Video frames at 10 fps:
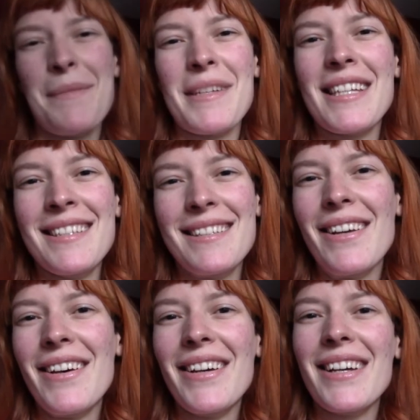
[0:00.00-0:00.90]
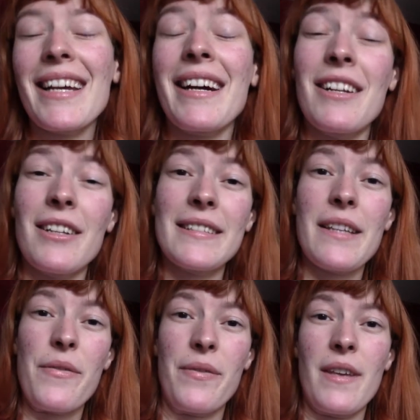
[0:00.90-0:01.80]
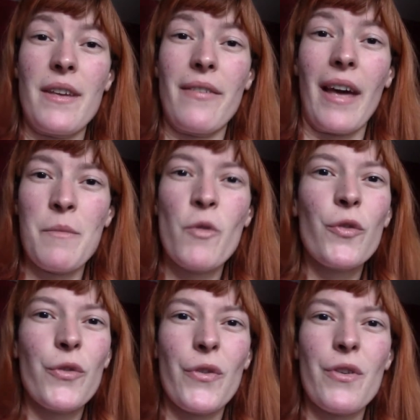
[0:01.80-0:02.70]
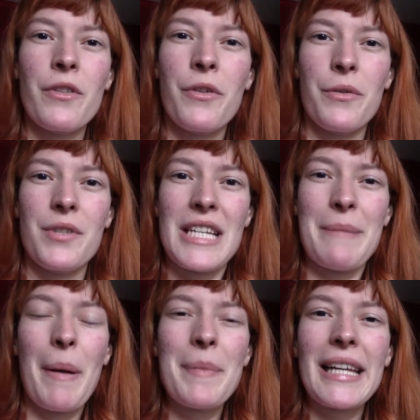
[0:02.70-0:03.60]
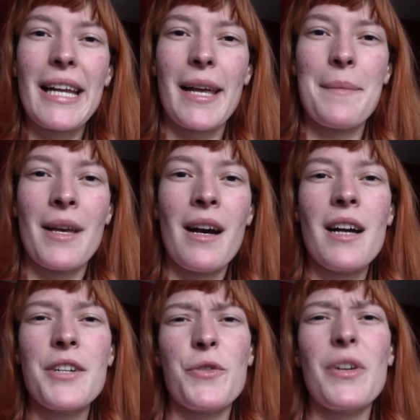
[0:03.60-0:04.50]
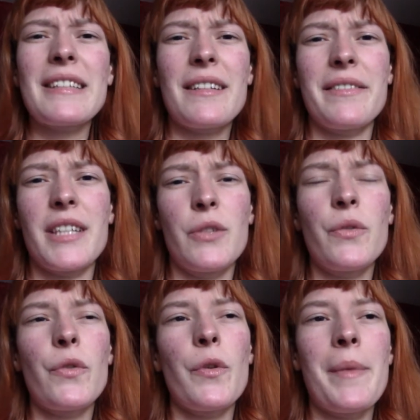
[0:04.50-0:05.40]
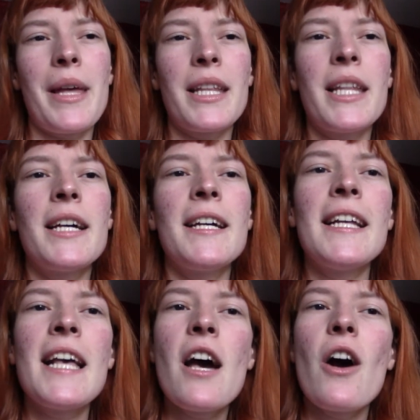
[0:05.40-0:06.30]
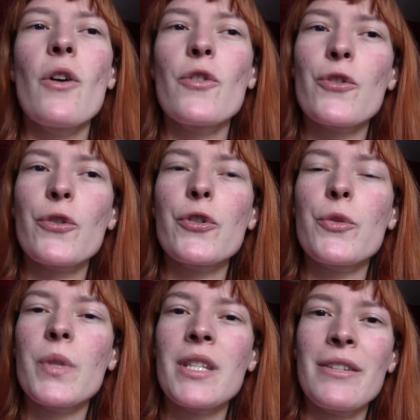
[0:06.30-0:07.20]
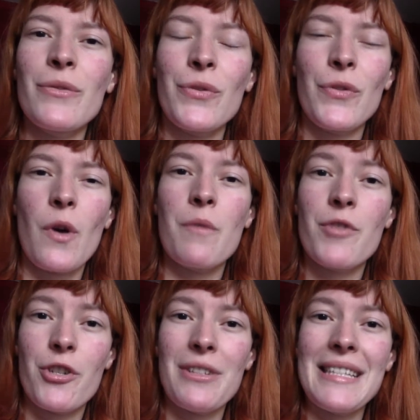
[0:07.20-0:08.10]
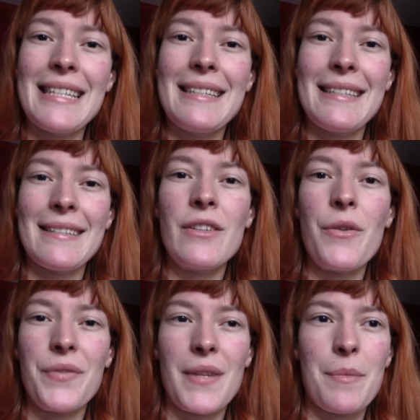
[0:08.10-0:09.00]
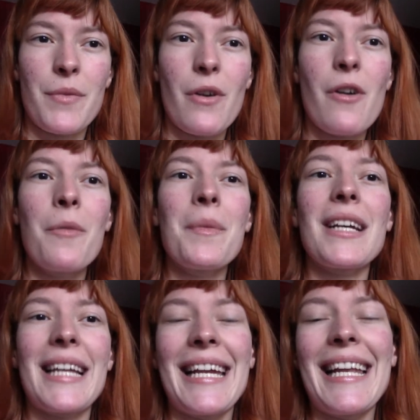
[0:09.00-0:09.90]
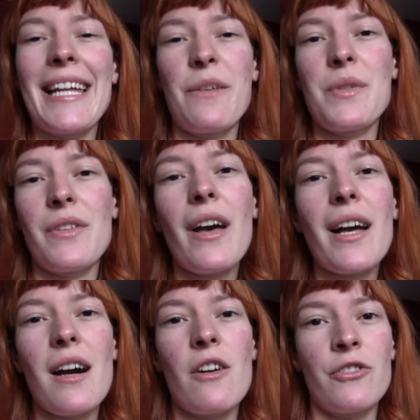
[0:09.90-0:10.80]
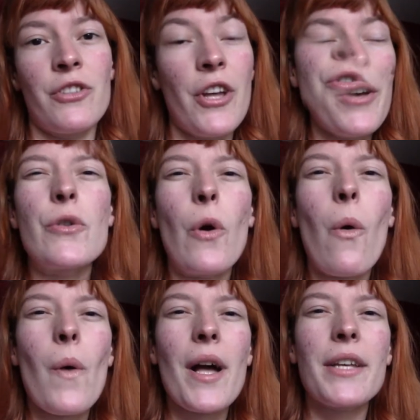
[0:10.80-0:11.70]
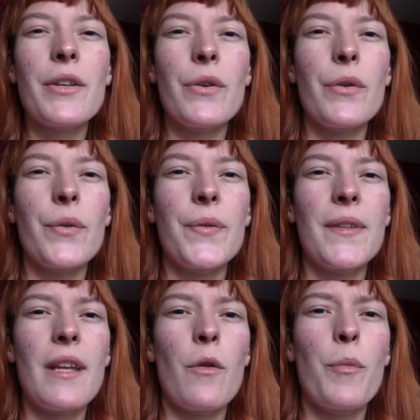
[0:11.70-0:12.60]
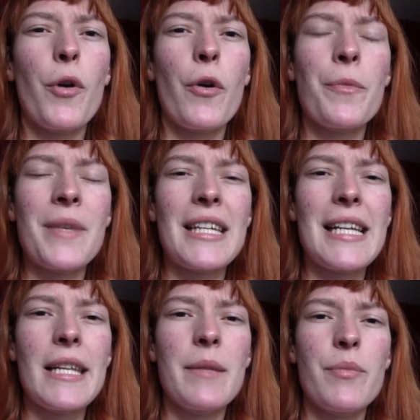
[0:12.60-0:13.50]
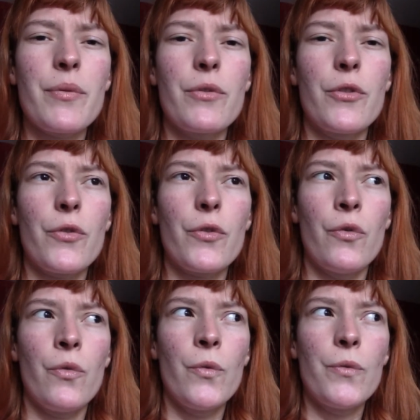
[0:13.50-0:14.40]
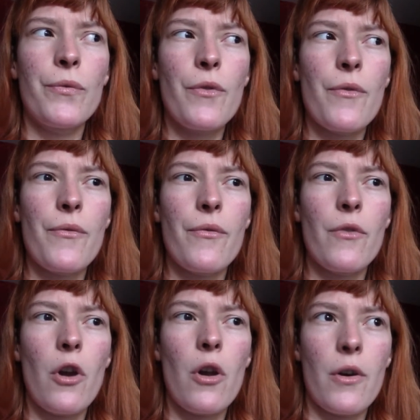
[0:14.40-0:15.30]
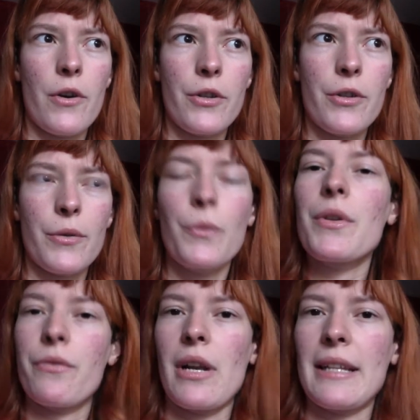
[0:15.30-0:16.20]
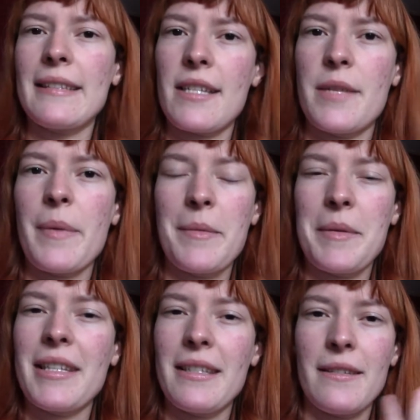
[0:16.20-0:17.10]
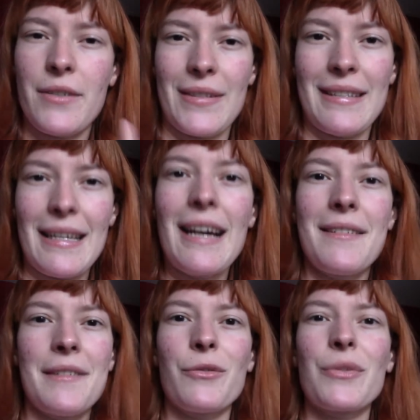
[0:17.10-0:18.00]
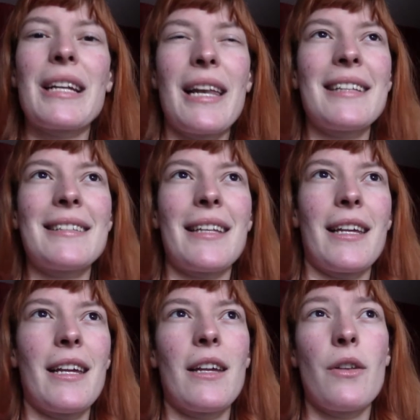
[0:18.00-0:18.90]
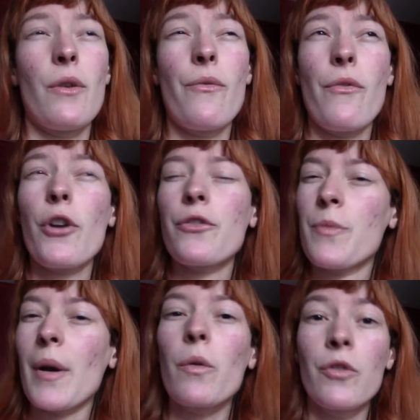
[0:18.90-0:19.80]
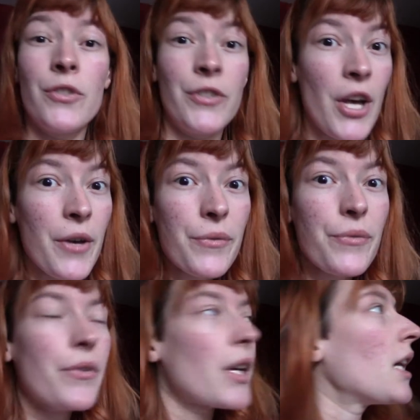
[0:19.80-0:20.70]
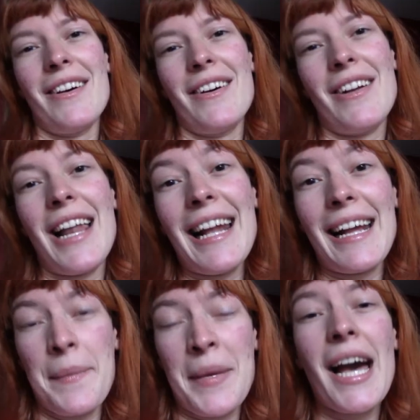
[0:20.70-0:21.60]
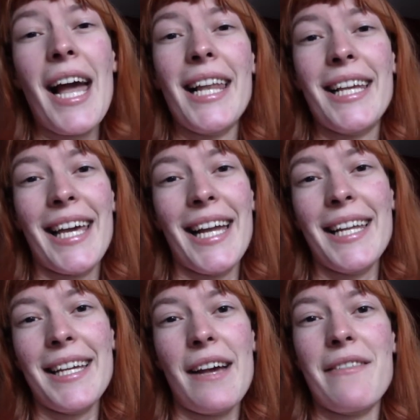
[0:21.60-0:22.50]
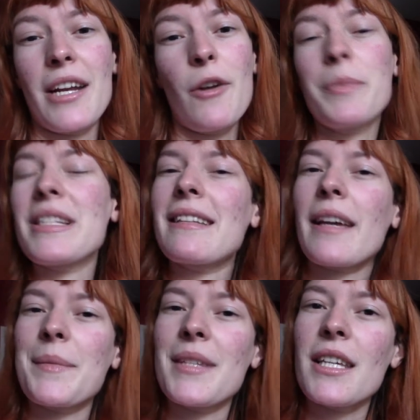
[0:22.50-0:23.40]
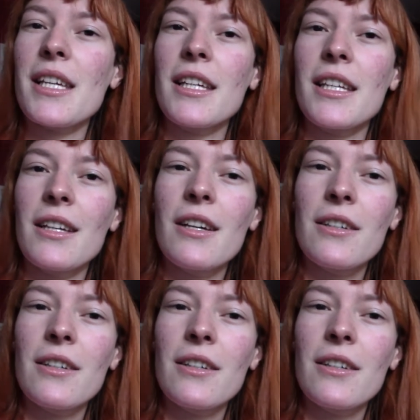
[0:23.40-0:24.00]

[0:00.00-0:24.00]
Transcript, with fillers: mes Kinder Alors ça fait vraiment longtemps que j'ai pas pris la caméra, je crois que ça fait une semaine. Aujourd'hui nous sommes jeudi 19 septembre et il est 8h49. Je crois que c'est le premier clip de ce nouveau vlog. Oui voilà, si je dis pas de bêtises c'est ça. Hein. Donc là c'est le vlog numéro 9. Euh, là la caméra elle est calée avec le petit trépied